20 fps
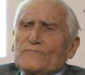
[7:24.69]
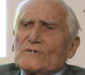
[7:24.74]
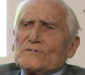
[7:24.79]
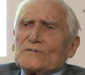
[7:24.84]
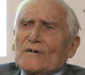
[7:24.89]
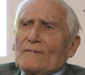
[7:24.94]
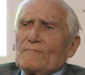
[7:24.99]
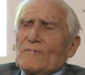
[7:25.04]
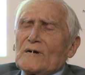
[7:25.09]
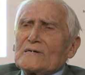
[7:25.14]

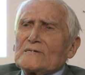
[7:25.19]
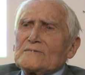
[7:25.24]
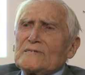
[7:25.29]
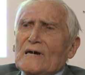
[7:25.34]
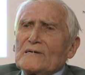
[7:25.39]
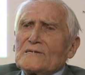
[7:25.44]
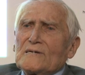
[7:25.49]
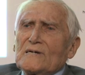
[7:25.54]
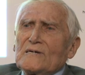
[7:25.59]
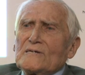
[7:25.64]
pisemek,
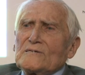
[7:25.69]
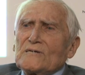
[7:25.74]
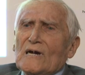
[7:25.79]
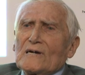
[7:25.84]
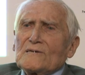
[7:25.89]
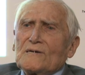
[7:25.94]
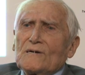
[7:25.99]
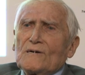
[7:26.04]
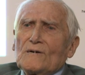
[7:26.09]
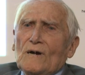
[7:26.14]
takich,
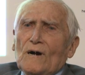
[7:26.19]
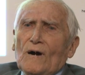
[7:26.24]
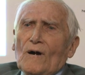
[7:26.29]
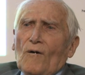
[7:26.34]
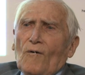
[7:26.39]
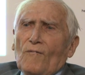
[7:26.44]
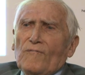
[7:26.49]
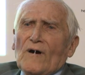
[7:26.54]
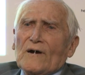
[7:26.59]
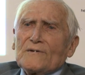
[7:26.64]
siacich,
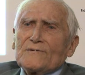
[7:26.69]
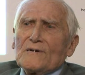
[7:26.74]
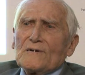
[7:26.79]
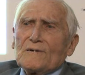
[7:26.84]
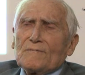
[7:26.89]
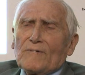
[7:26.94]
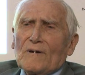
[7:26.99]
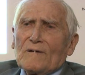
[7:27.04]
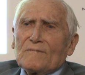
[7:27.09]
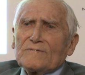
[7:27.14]

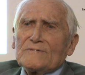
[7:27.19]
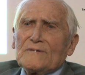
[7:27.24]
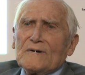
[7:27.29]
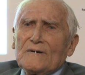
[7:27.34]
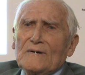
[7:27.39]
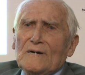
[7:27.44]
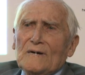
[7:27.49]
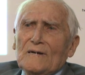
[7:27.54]
owacich, prawda.